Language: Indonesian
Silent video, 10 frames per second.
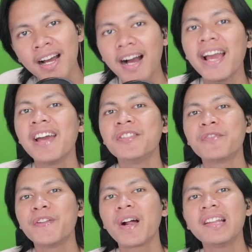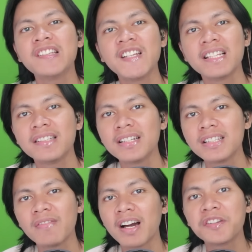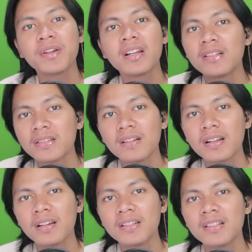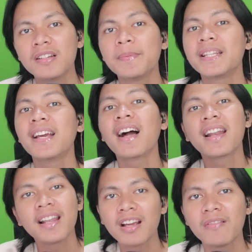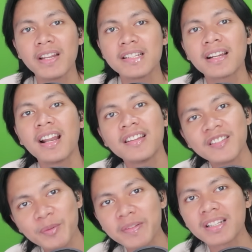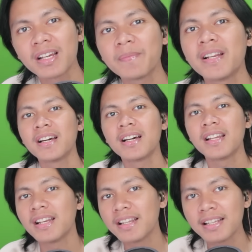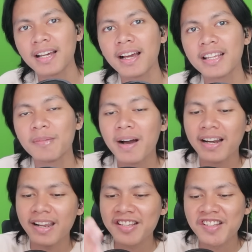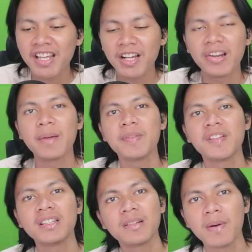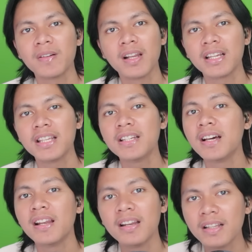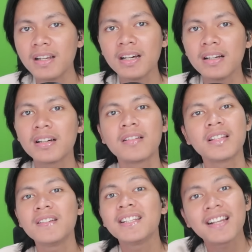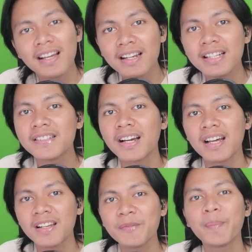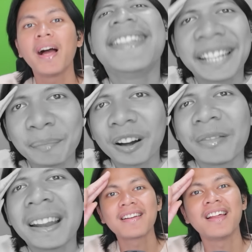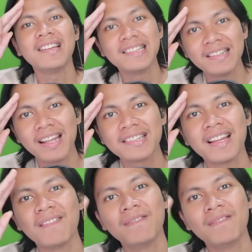Oke, okay, untuk video kali segini aja. Terima kasih udah nonton. Kalau gitu jangan lupa tinggalkan like, comment, share, dan subscribe. Dan ya, kita bakal reaction lagi kalau ada episode terbaru lagi. Dan yaudah, kalau gitu yang terakhir jangan lupa coba kalian dan see you next time.